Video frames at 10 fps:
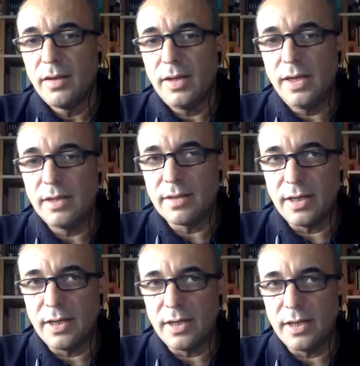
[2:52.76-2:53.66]
e entrei
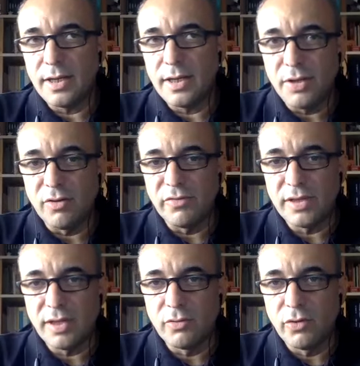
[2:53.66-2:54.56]
na Unicamp em
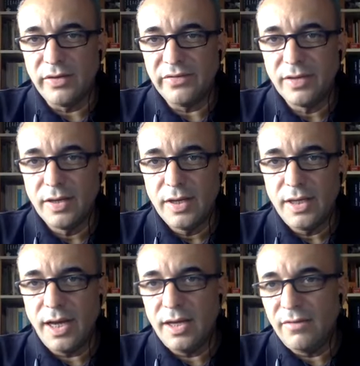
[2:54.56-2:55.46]
92,
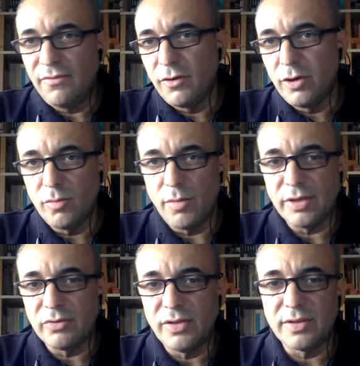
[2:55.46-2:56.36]
e aí foi um momento de